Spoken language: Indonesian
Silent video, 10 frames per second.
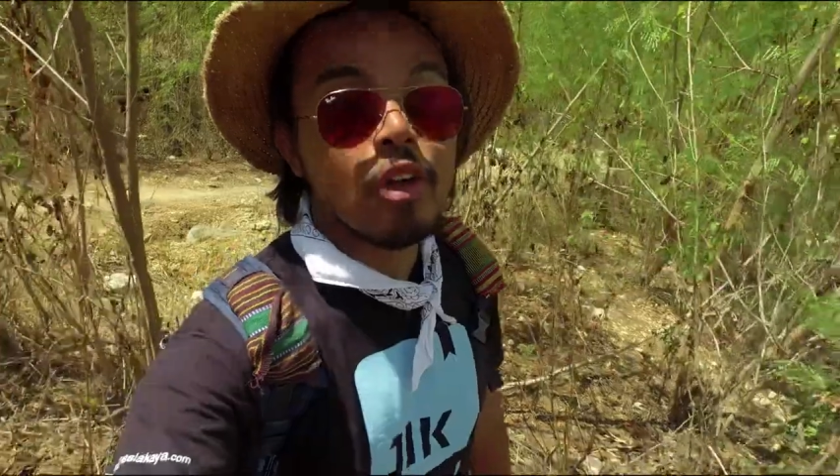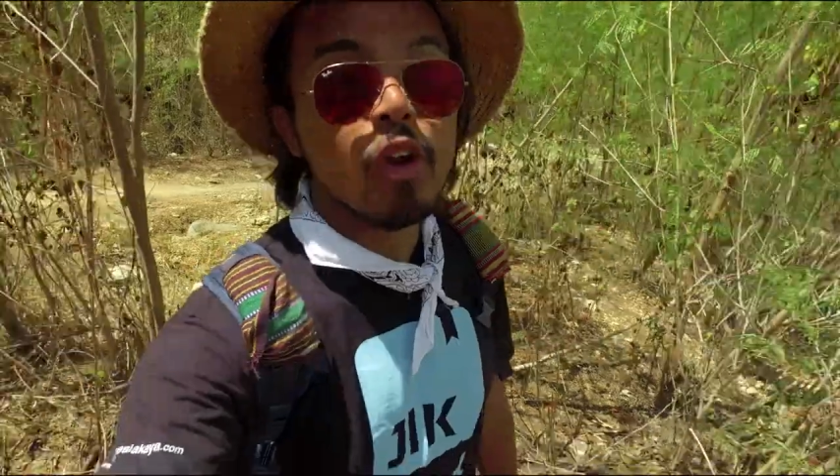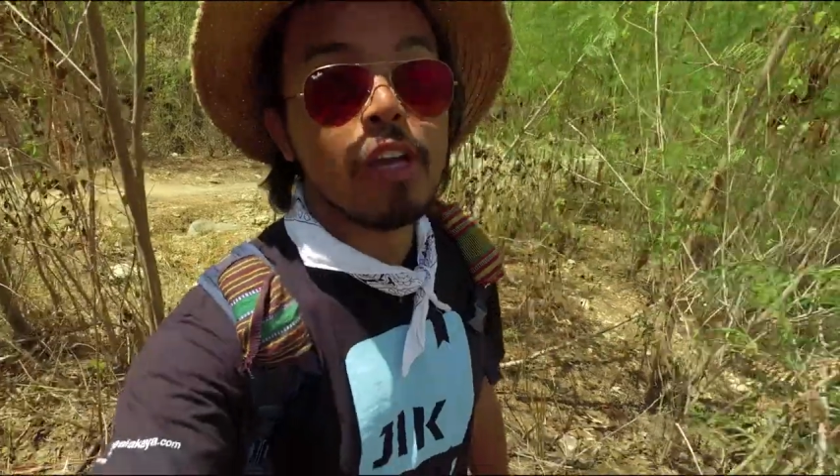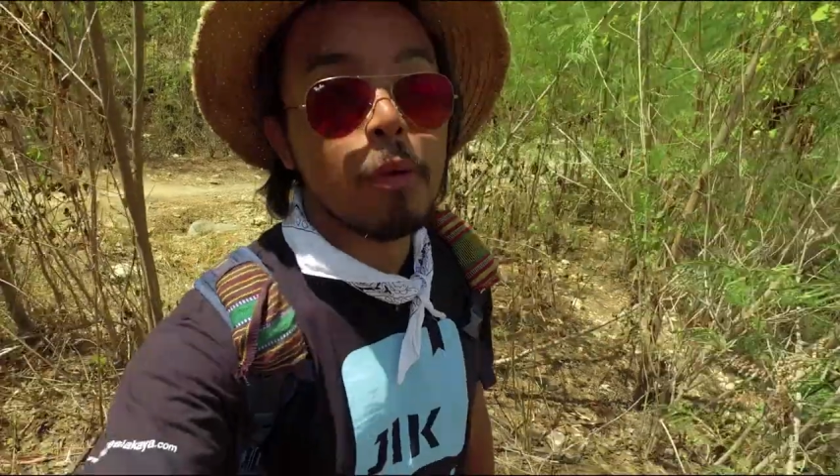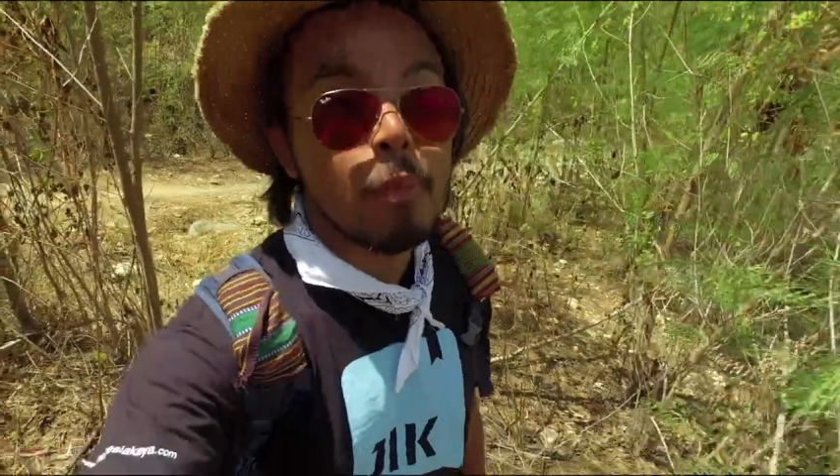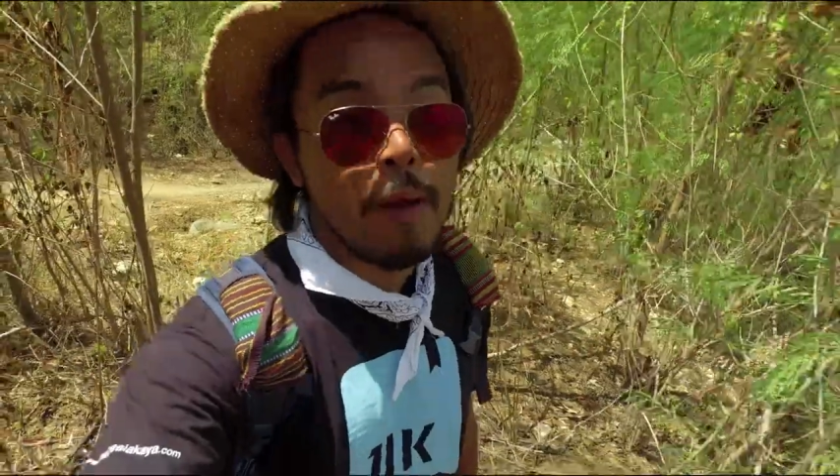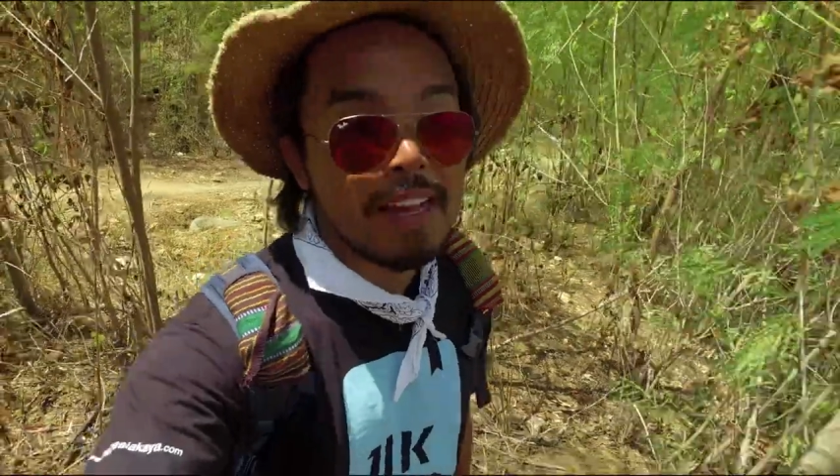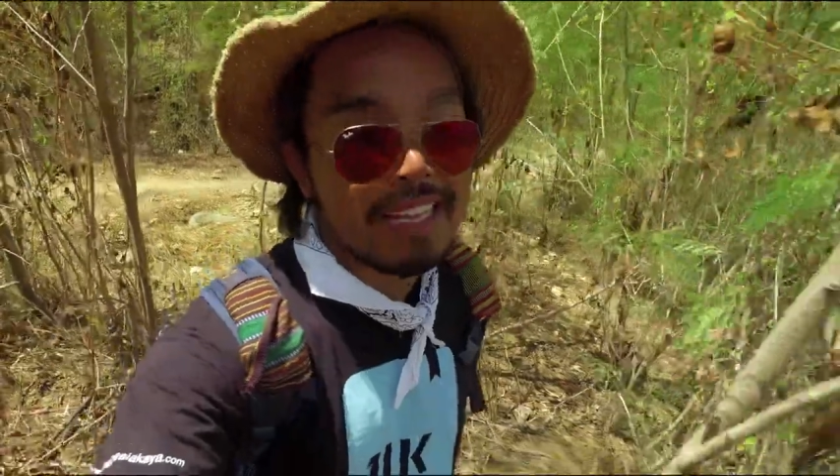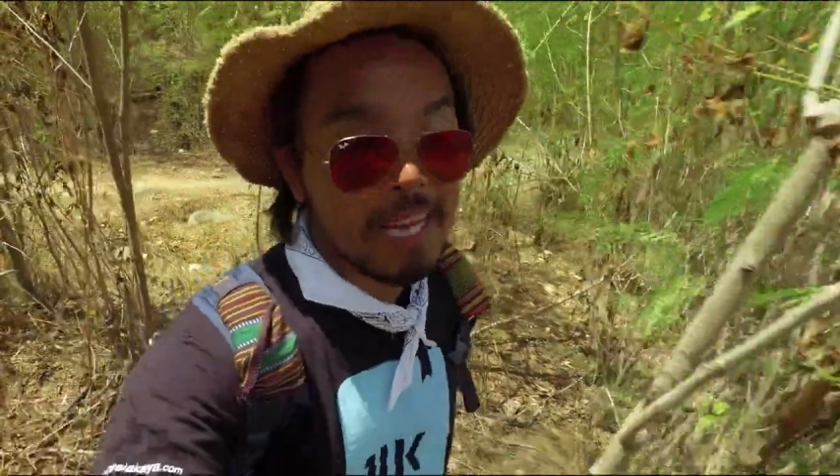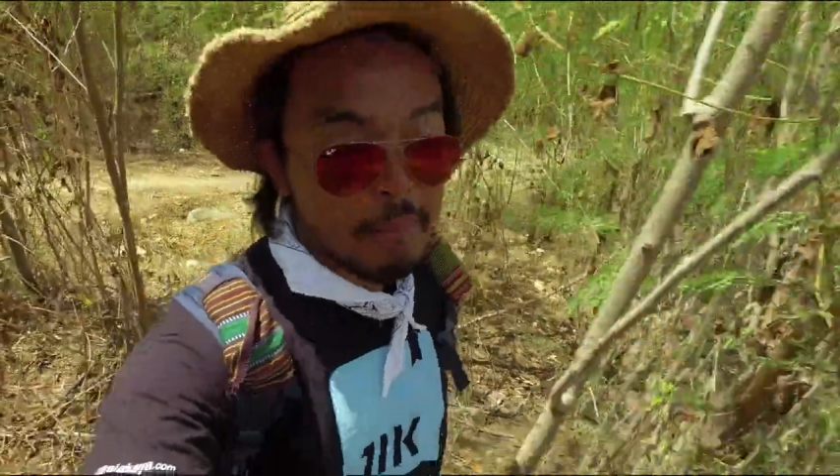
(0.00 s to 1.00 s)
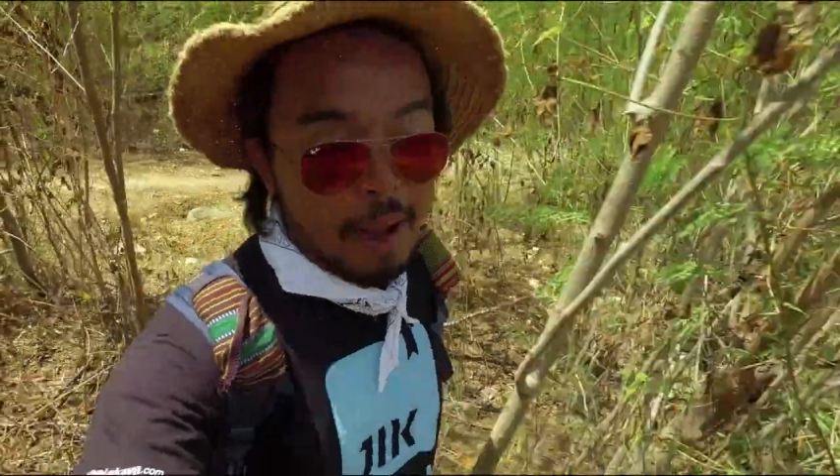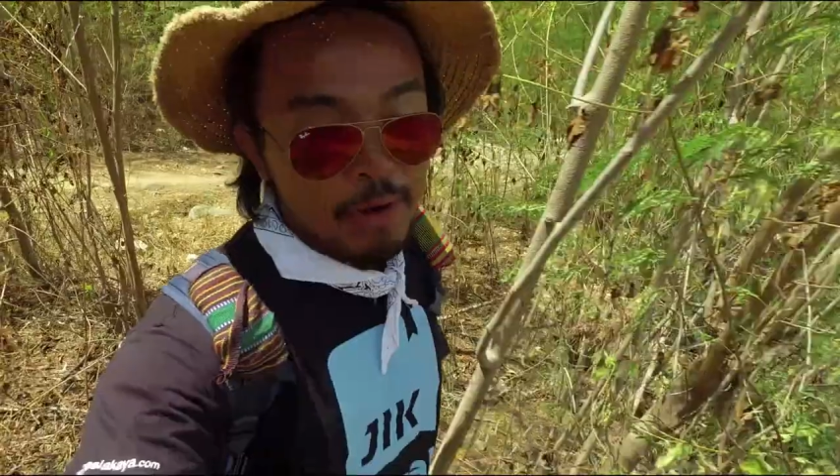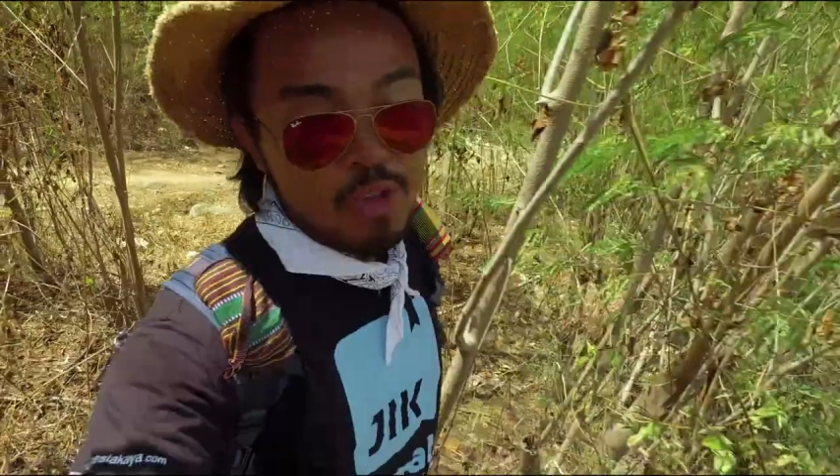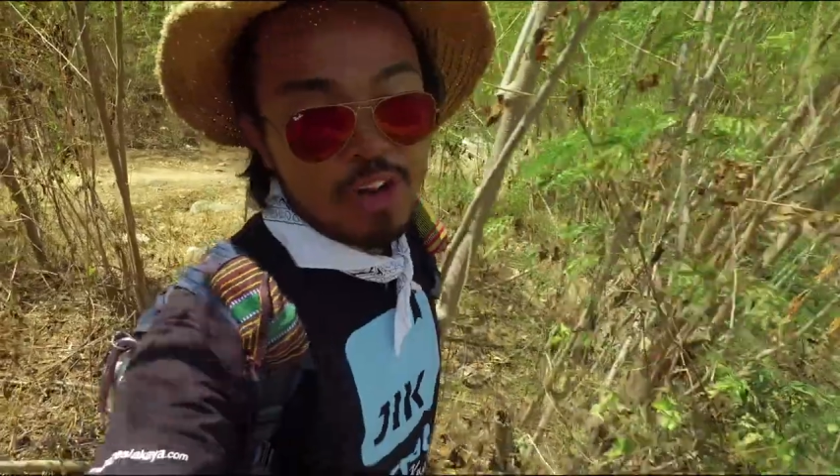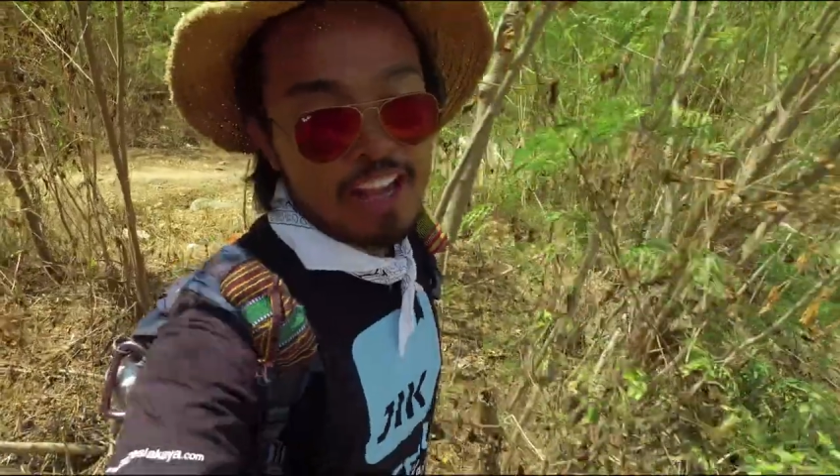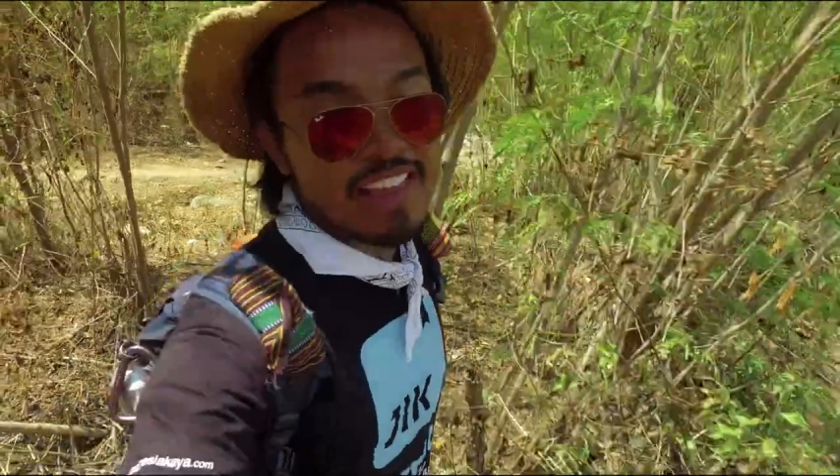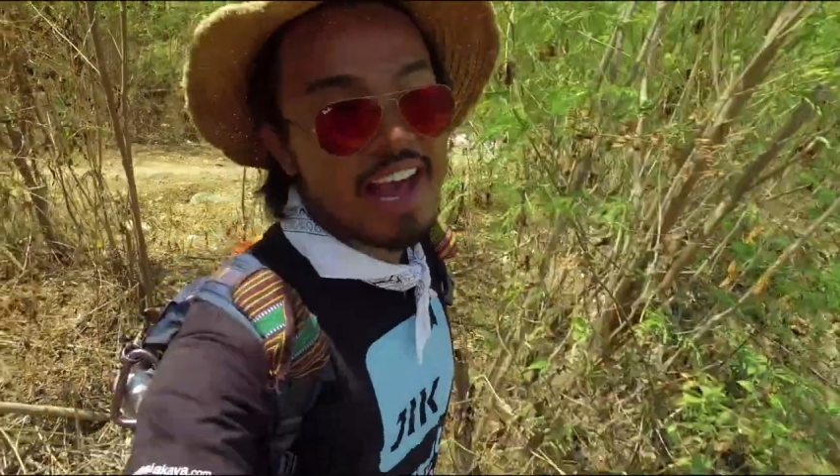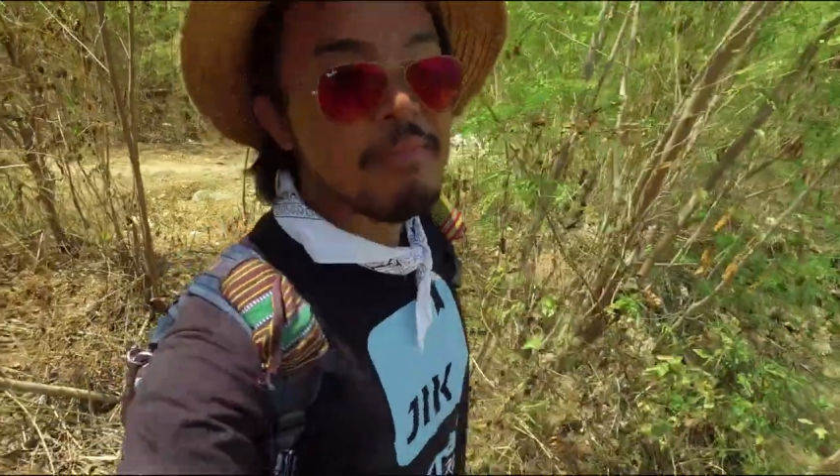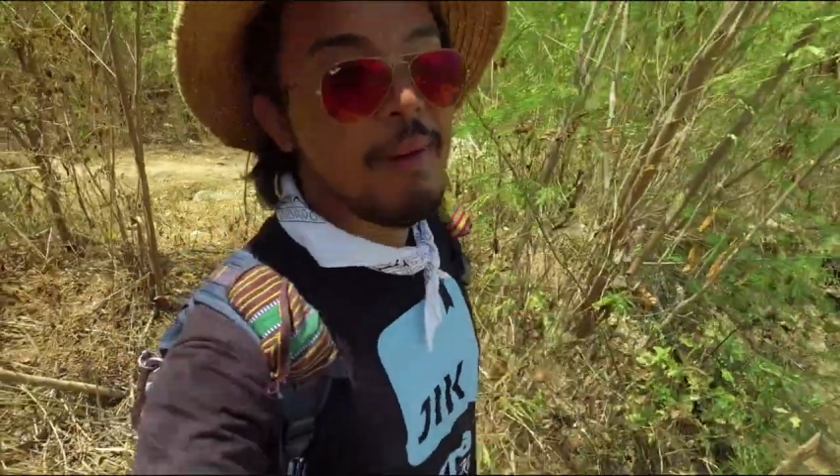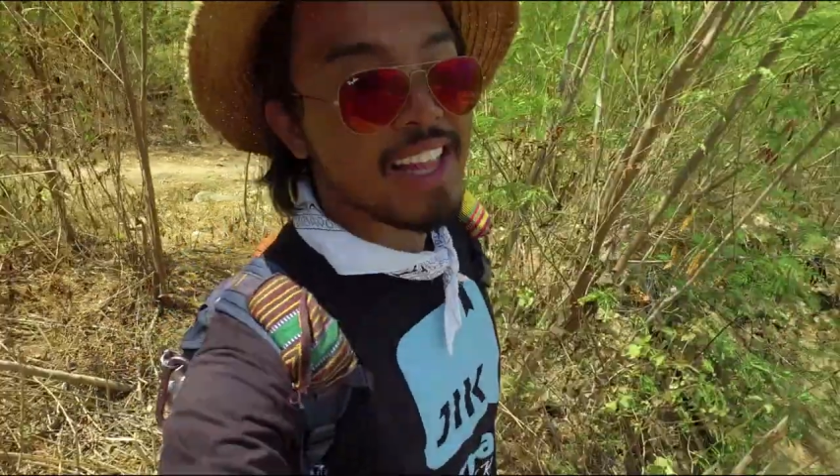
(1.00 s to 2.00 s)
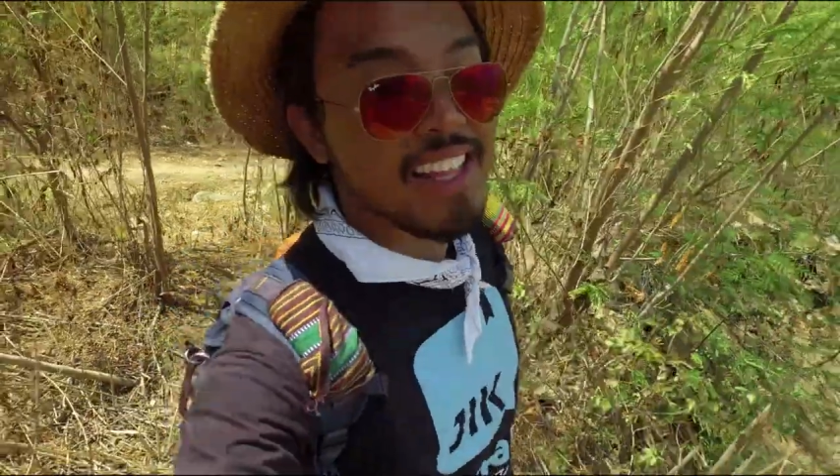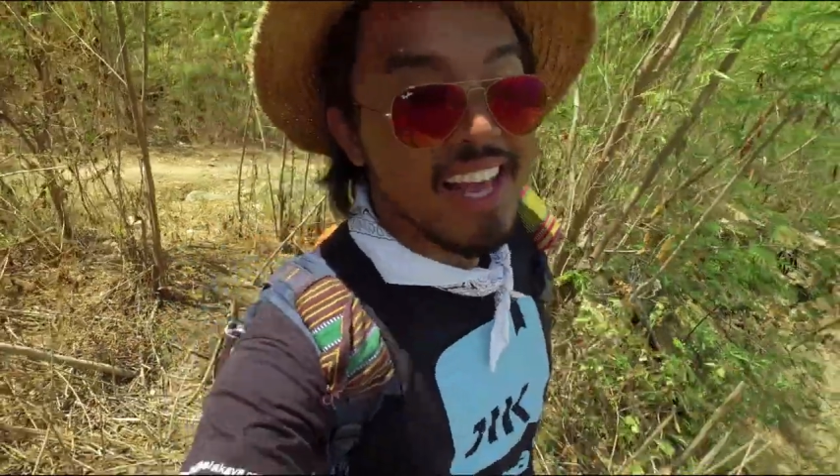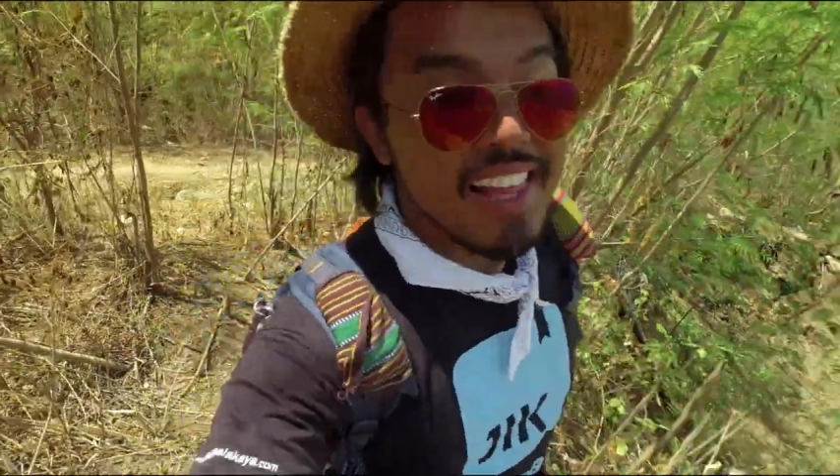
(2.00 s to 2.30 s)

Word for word: Sorong yang merupakan gerbang menuju Raja Ampat,